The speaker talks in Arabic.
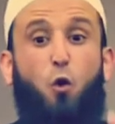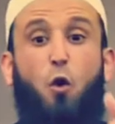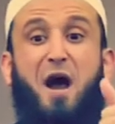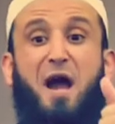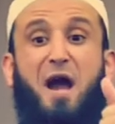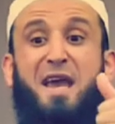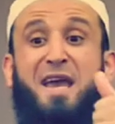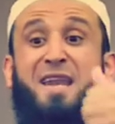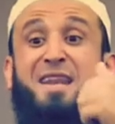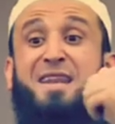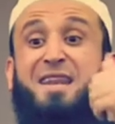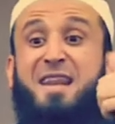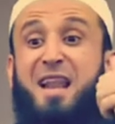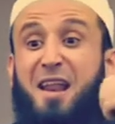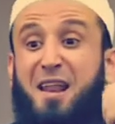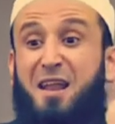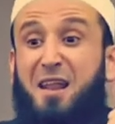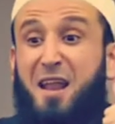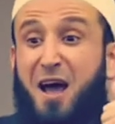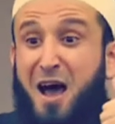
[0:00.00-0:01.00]

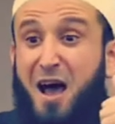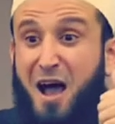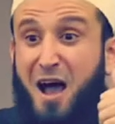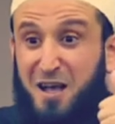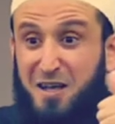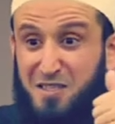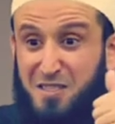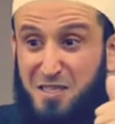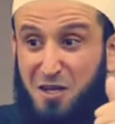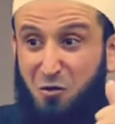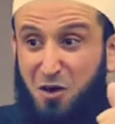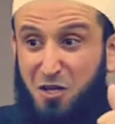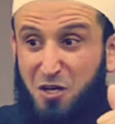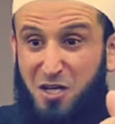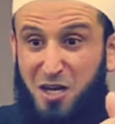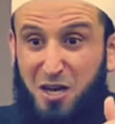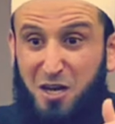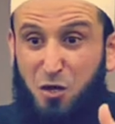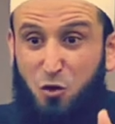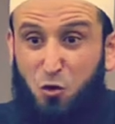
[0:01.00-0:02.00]
وإن الله عز
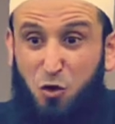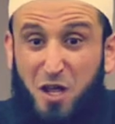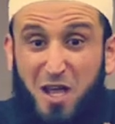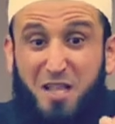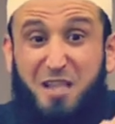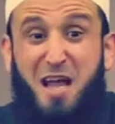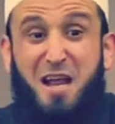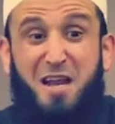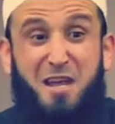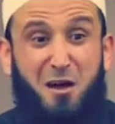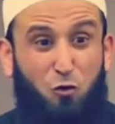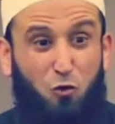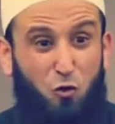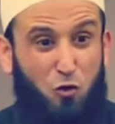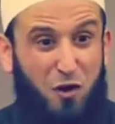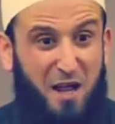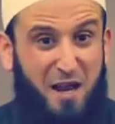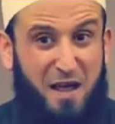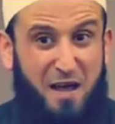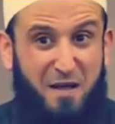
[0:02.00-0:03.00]
وجل يريد أن
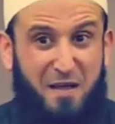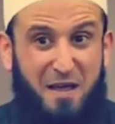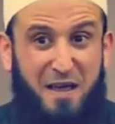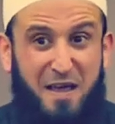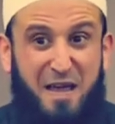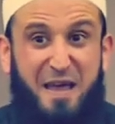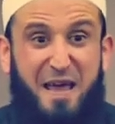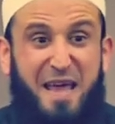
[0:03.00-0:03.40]
يقول لنا